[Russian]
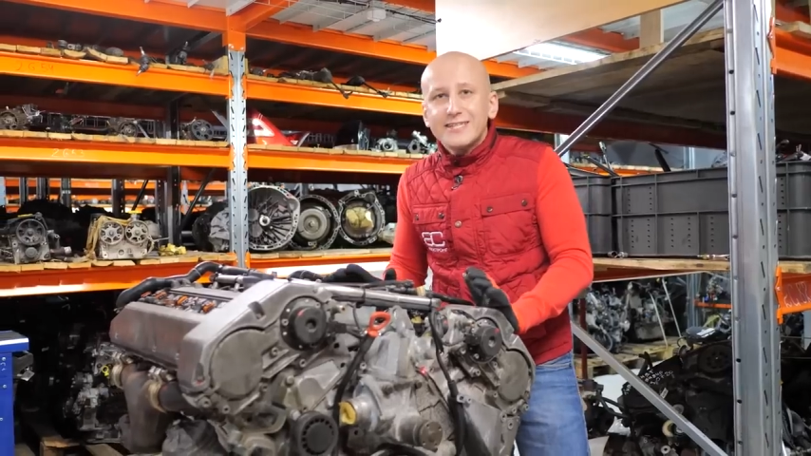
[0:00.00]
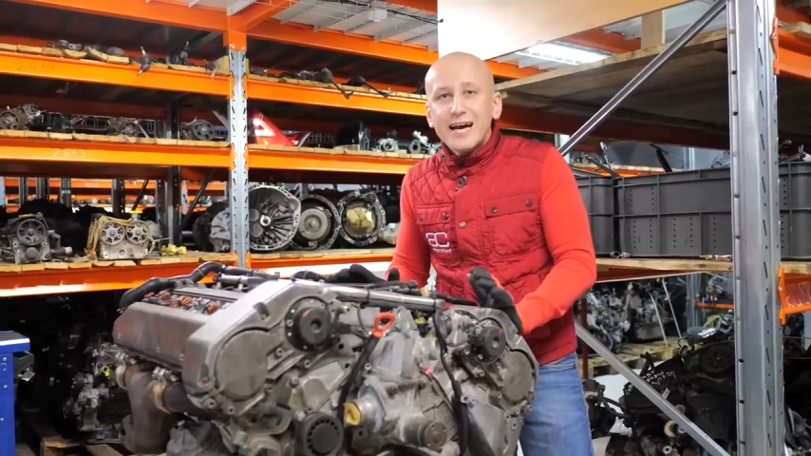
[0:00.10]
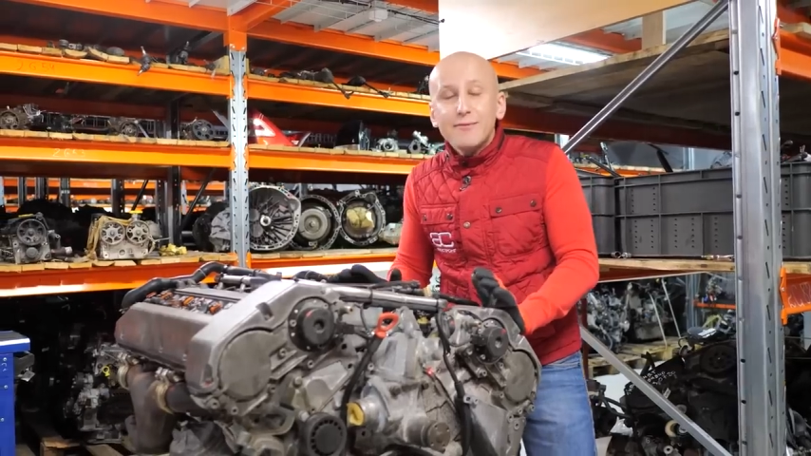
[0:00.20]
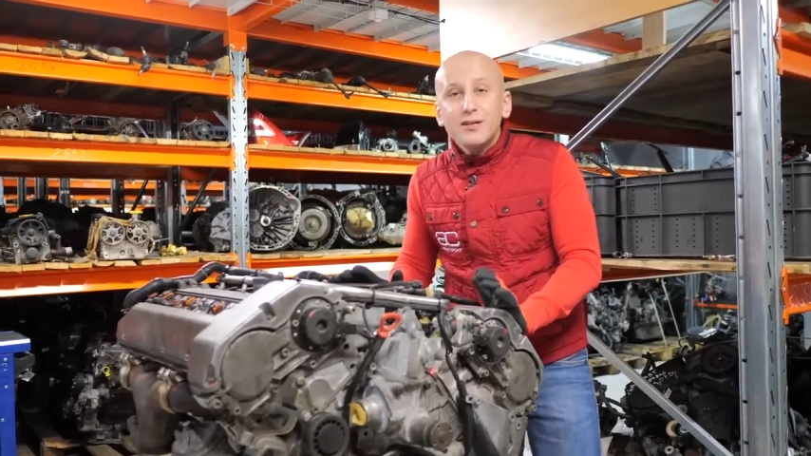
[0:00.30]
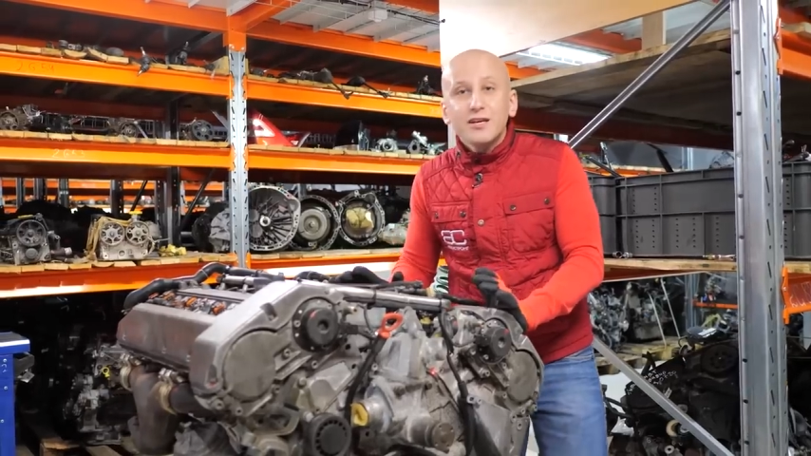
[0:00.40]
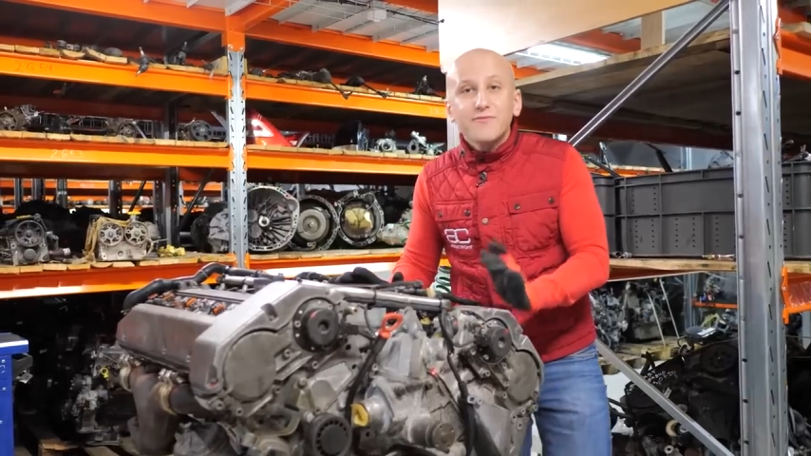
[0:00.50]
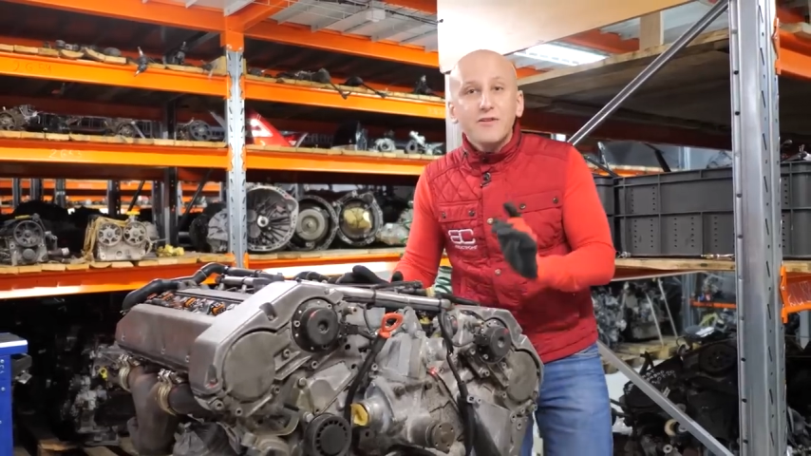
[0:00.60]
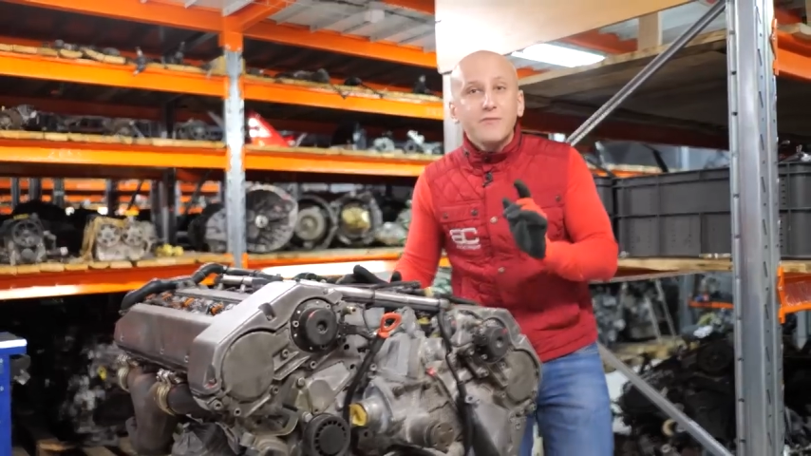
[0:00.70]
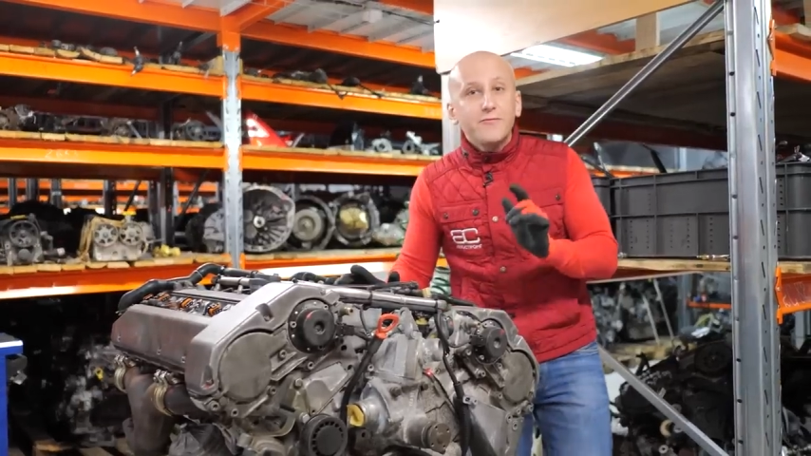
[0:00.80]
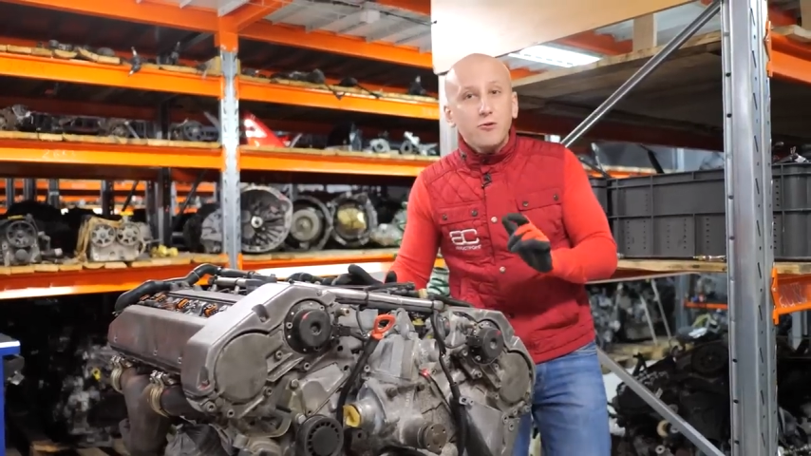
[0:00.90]
Daimler
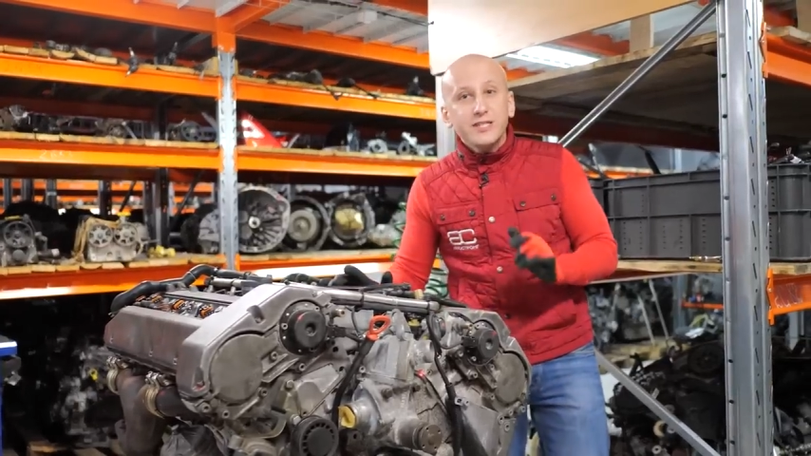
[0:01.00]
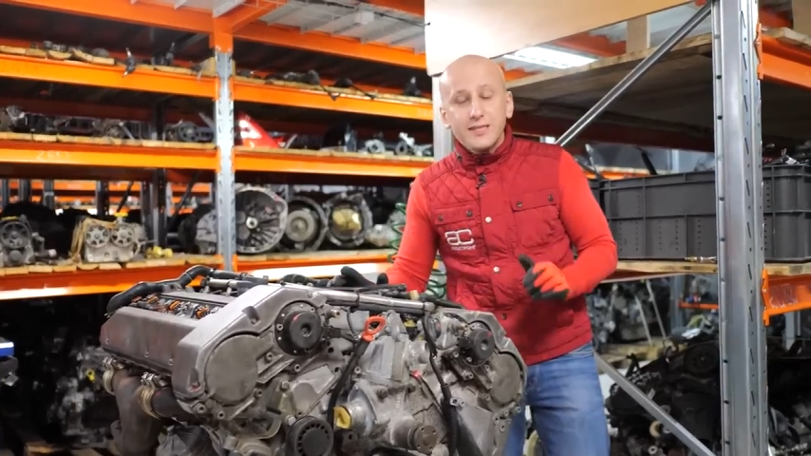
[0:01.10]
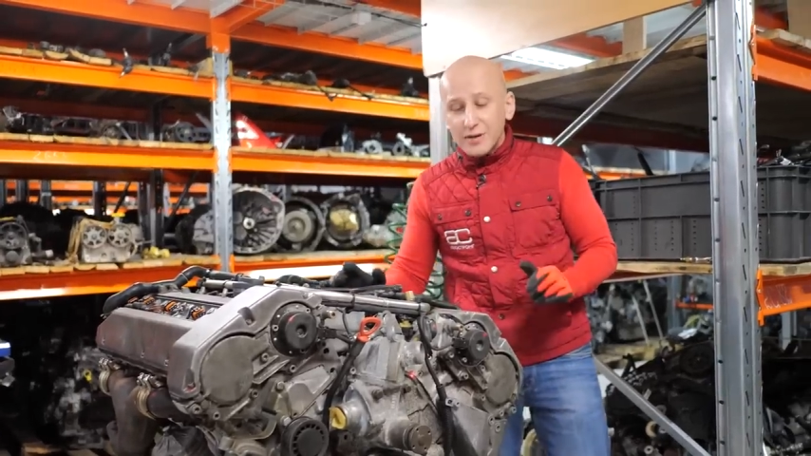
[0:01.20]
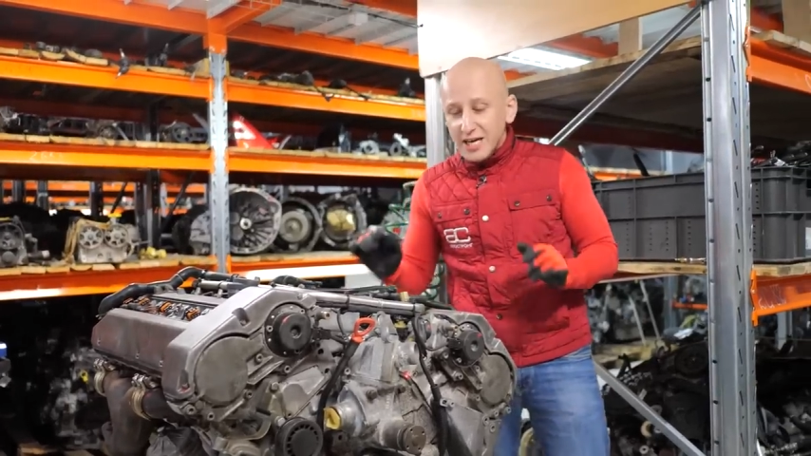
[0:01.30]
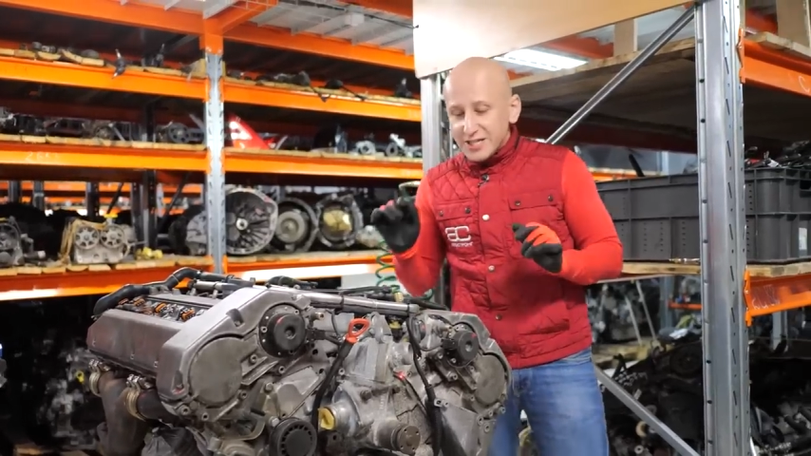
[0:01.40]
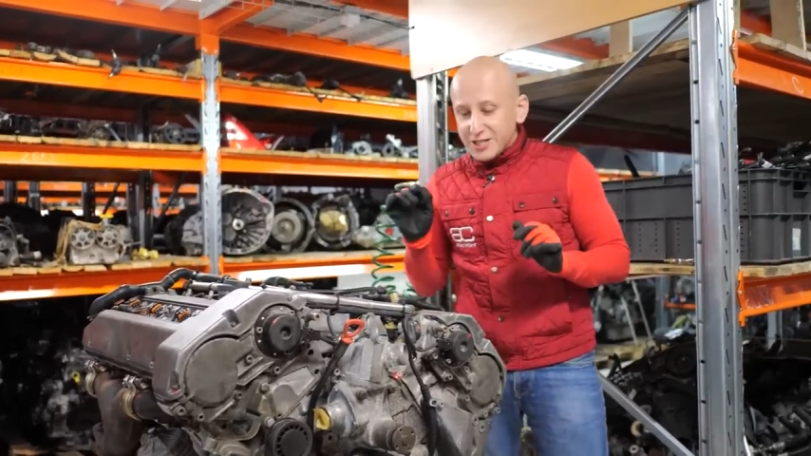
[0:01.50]
V8